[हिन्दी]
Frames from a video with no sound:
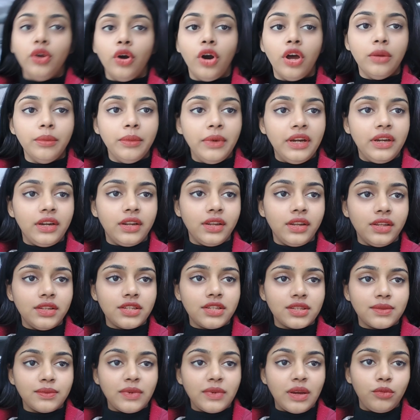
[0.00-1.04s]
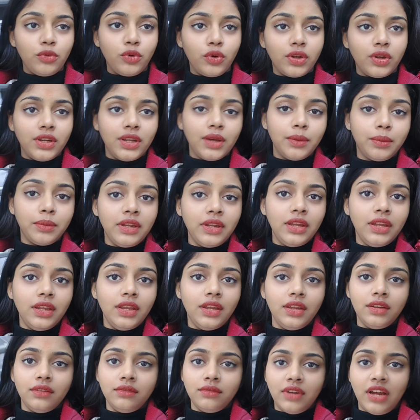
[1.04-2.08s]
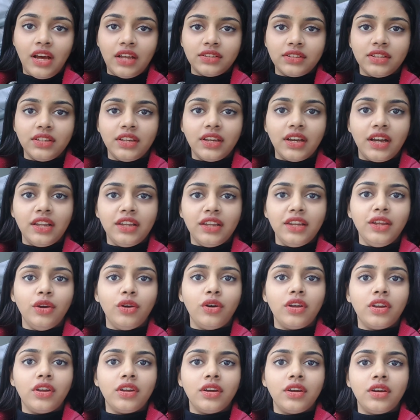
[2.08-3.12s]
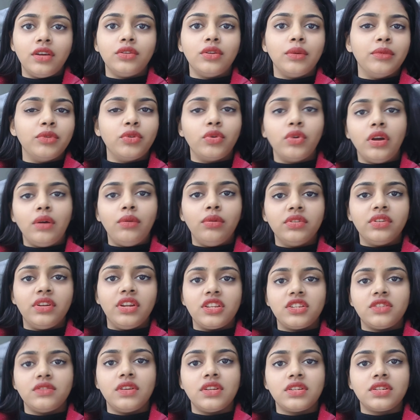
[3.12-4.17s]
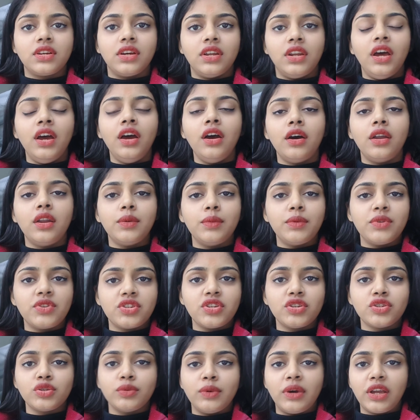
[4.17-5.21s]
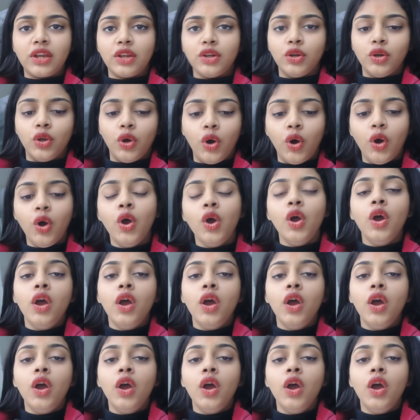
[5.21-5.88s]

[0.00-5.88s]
डॉर्मेट्री जिसमें हम लोगों ने अपनी रात निकाली और हम थोड़ा बहुत रेस्ट वेस्ट करा और बजे सुबह के नौ